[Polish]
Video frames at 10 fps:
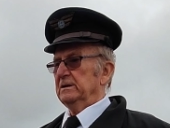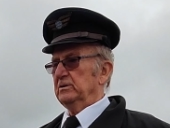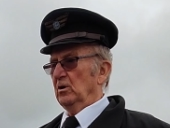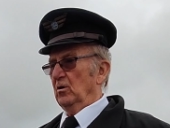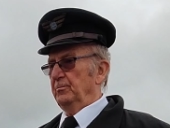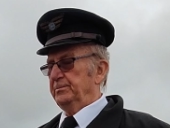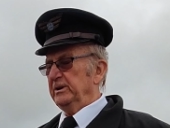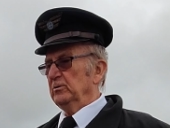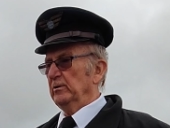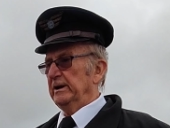do
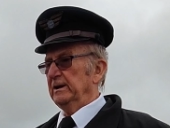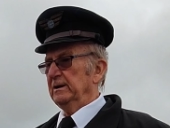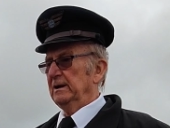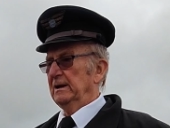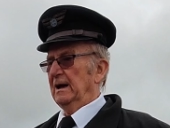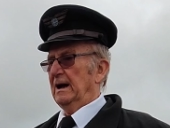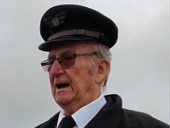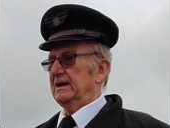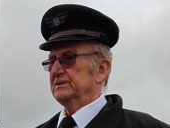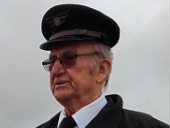Piły,
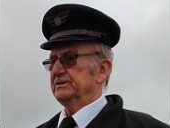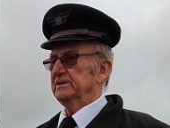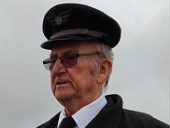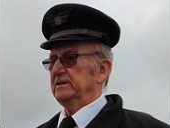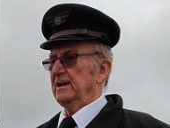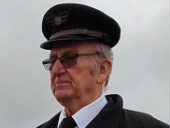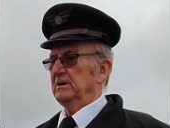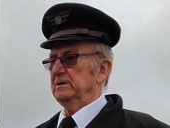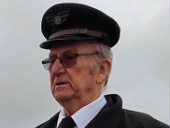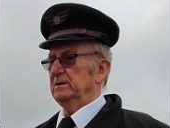aż y,
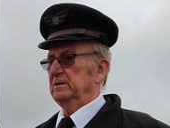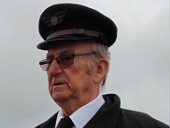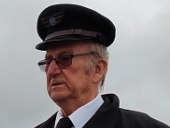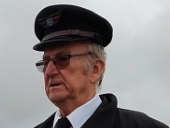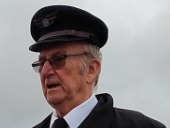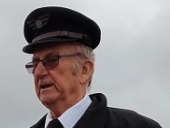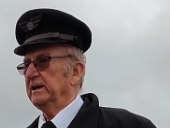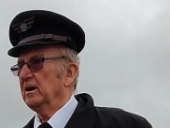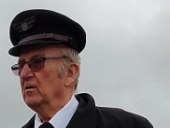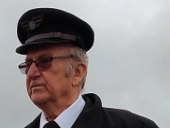tam y, z
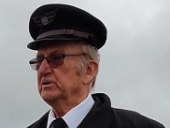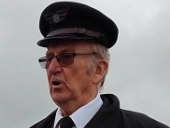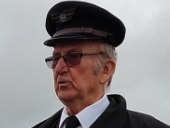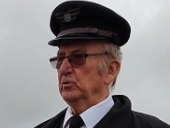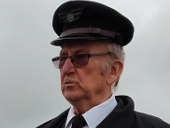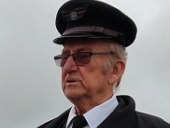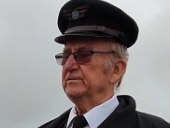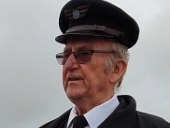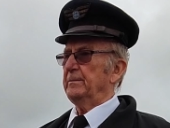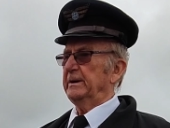Dalekiego Wschodu,
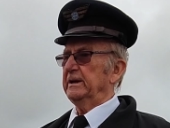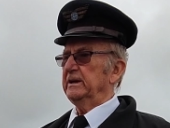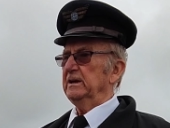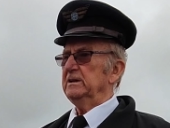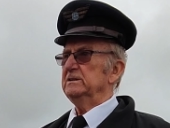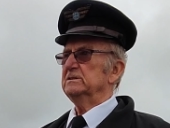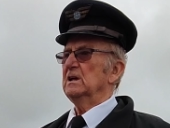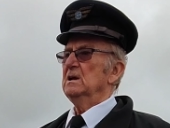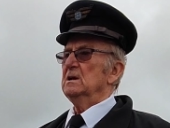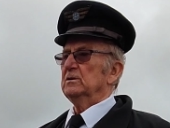z fabryki i
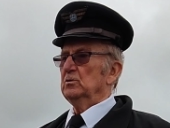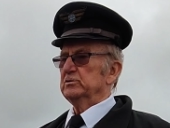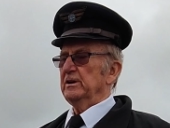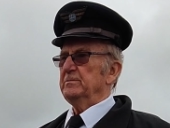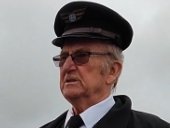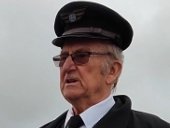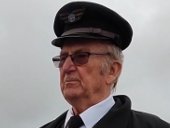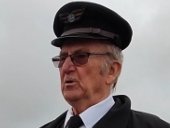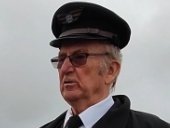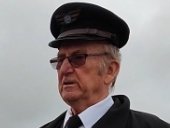z dużymi
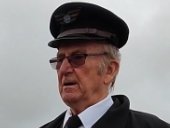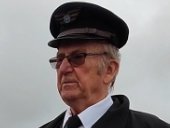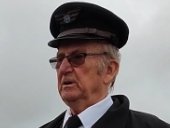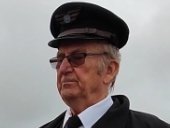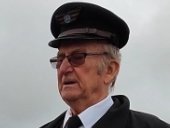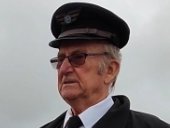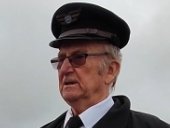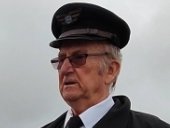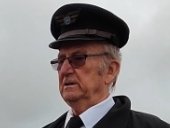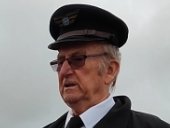samolotami
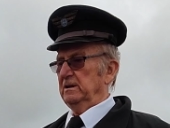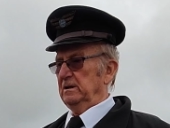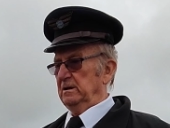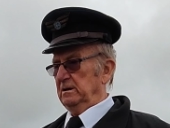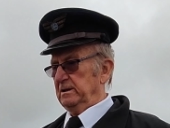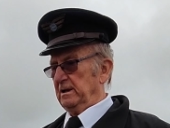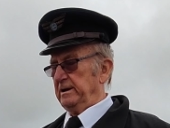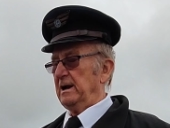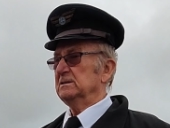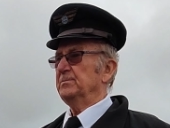y,
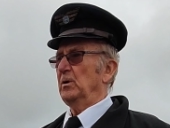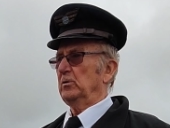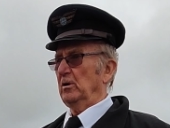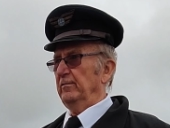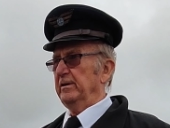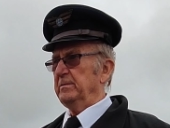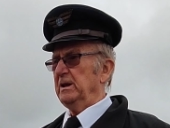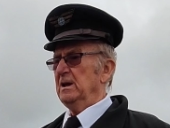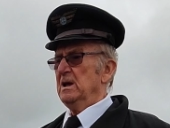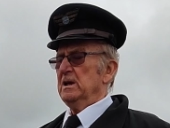
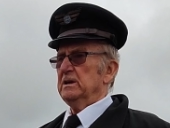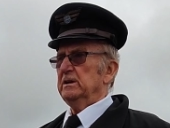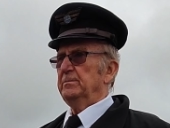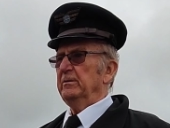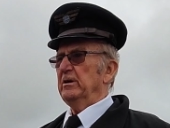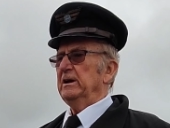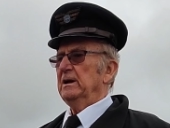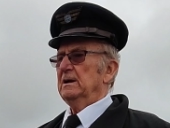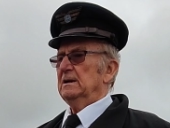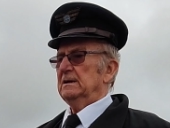transportowymi i były